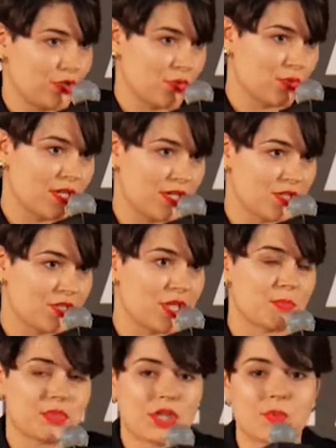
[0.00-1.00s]
неудач, да,
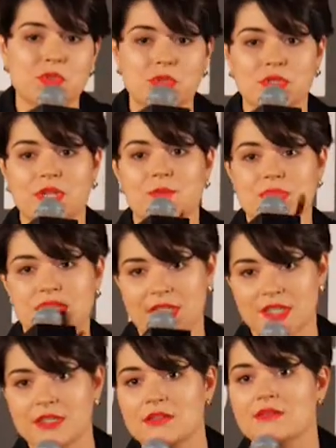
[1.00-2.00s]
потому что нам постоянно